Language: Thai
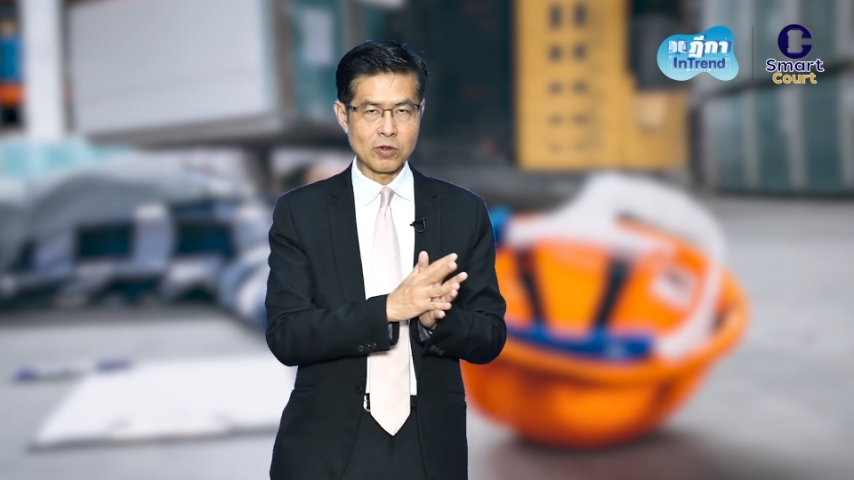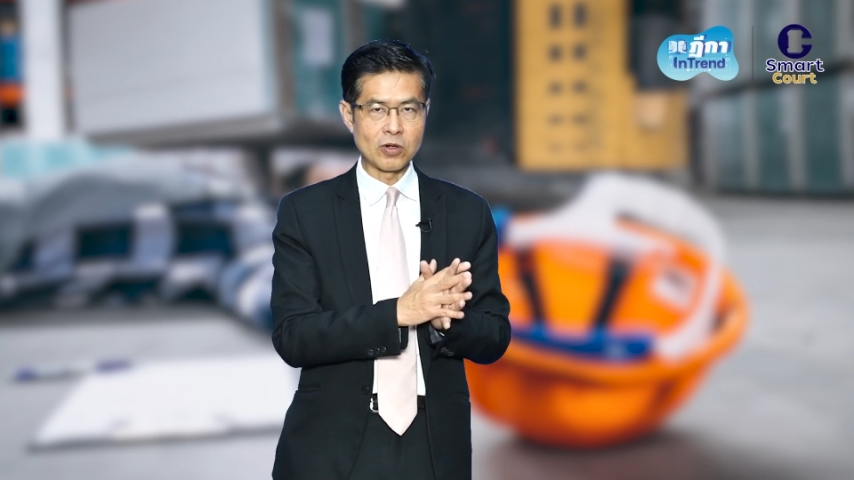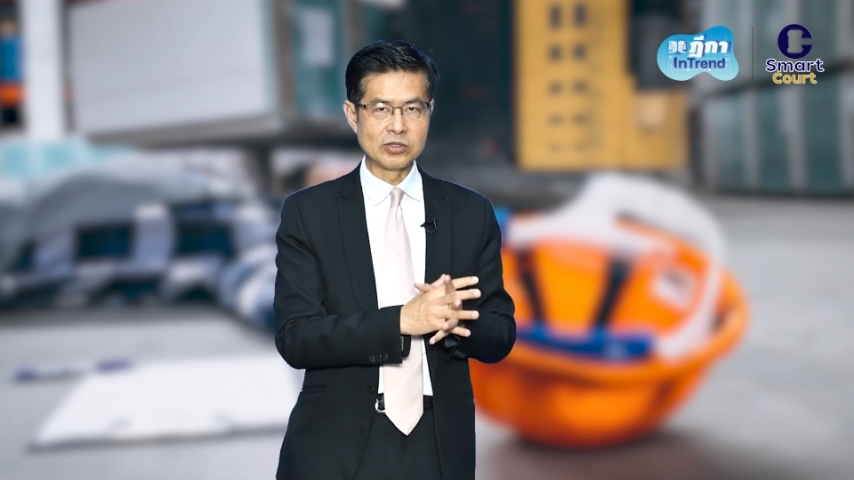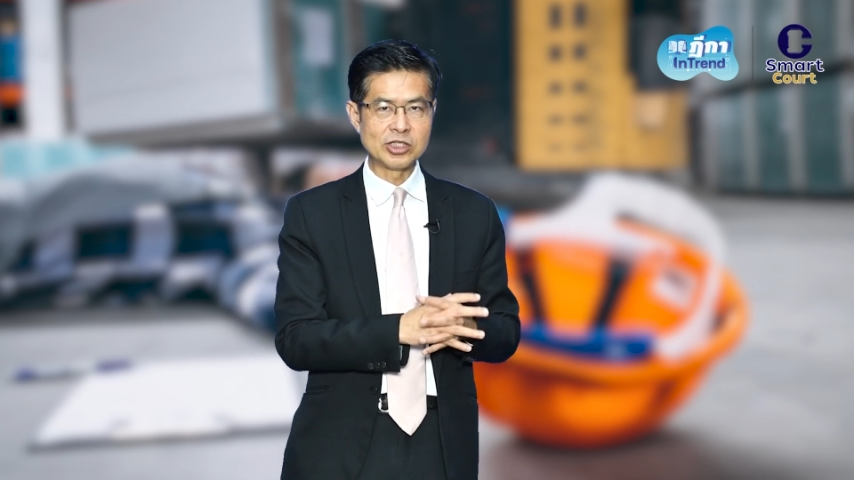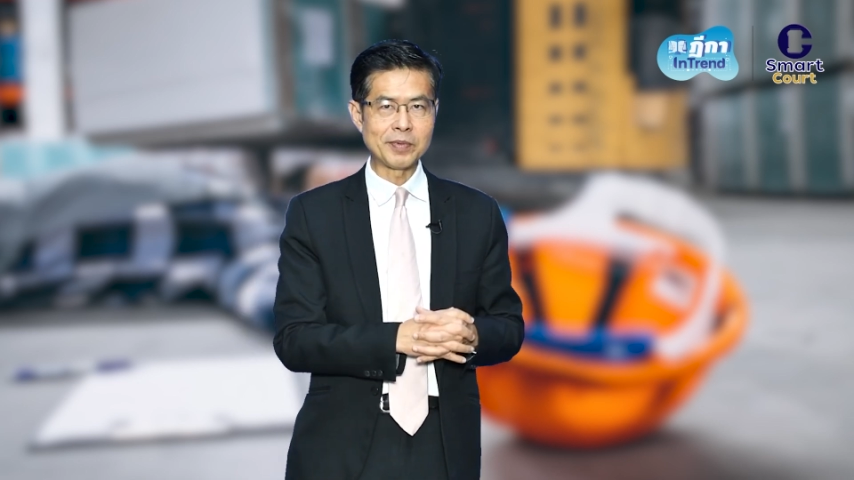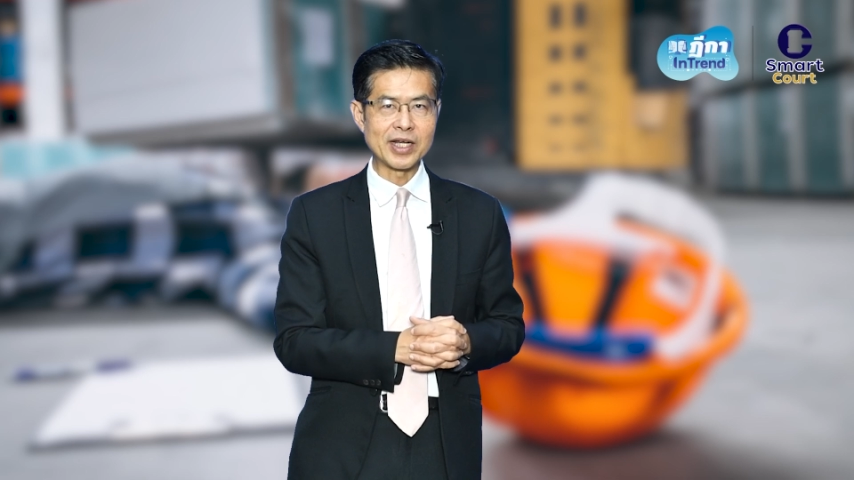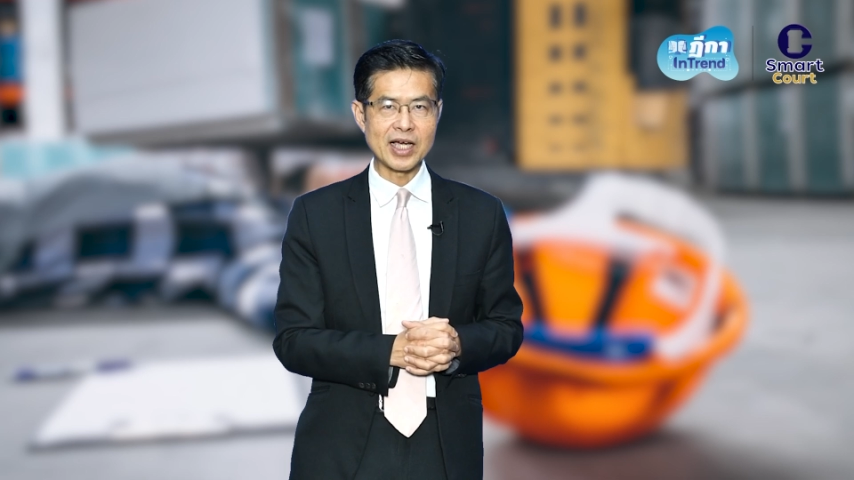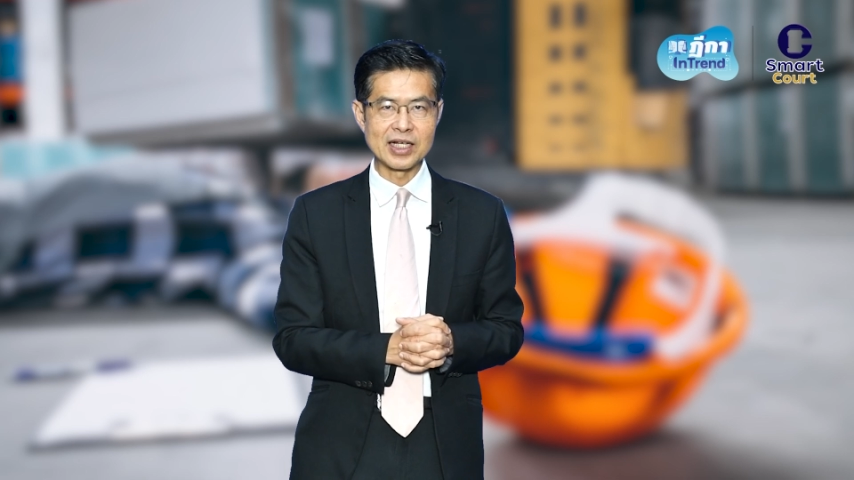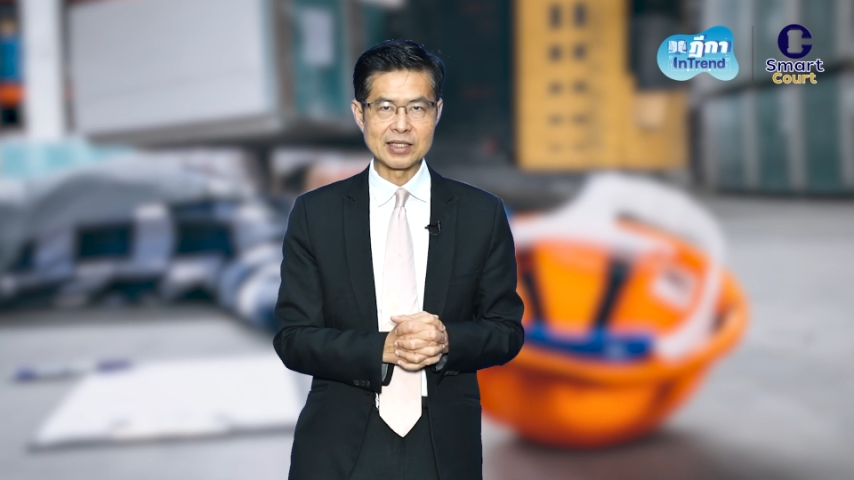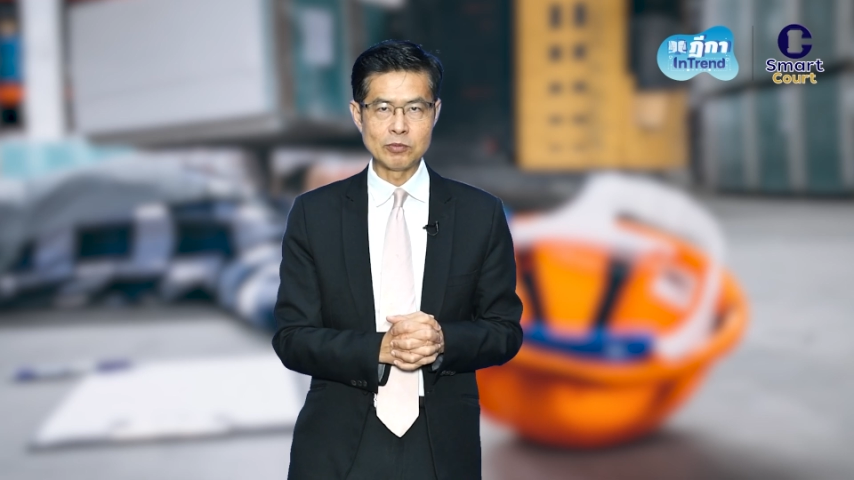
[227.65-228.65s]
ของเจ้าพนัก
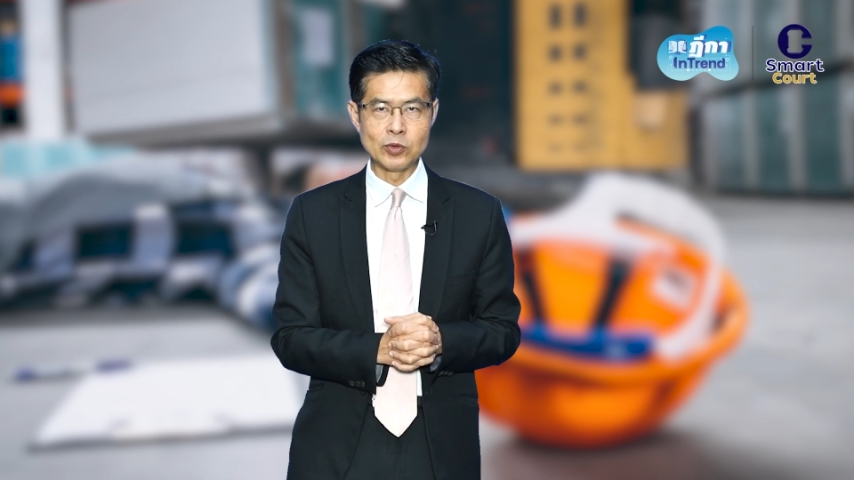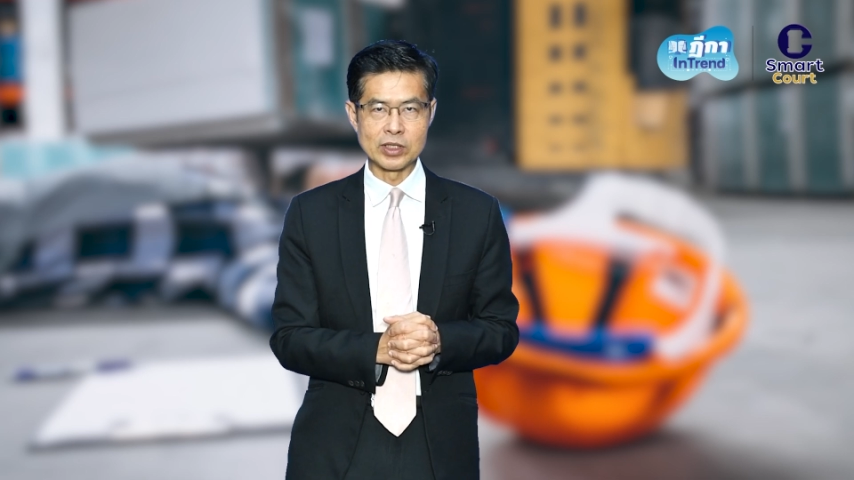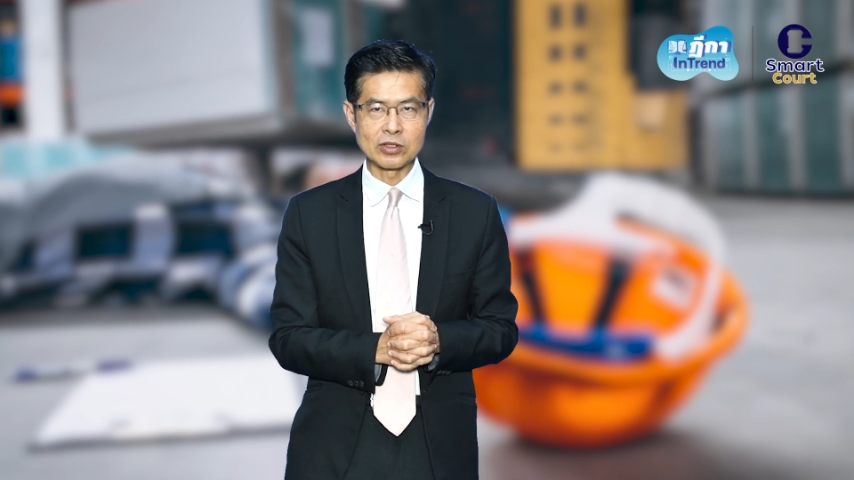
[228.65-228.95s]
งานตำรวจ